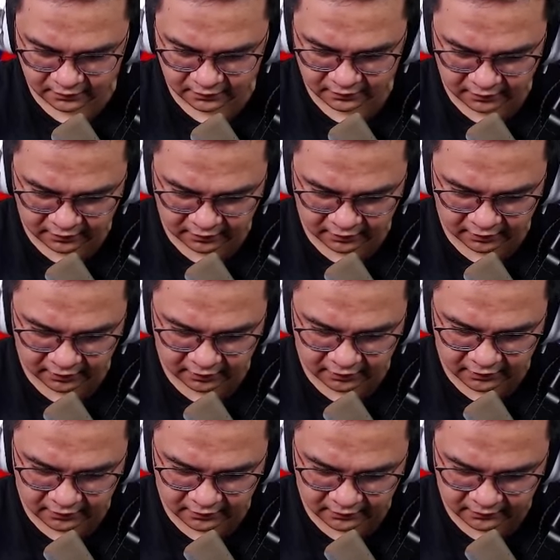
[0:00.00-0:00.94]

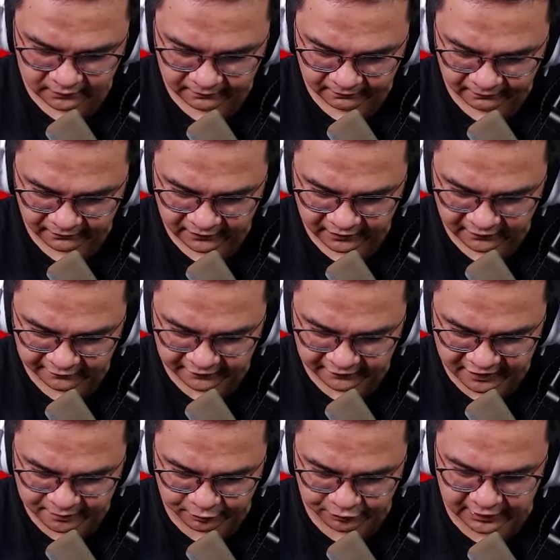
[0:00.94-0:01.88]
Okay.
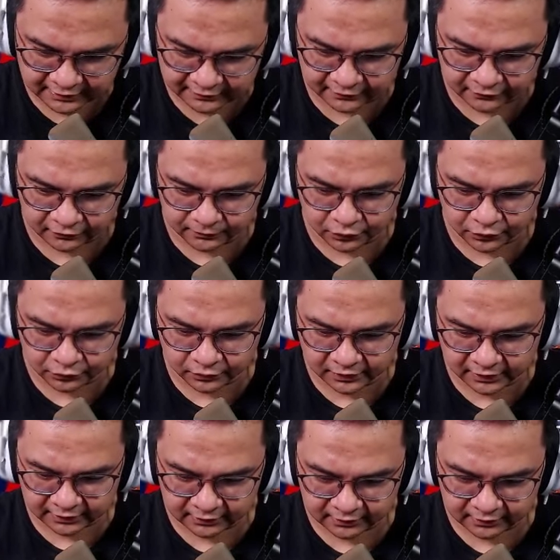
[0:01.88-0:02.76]
Freeze muna natin itong monolith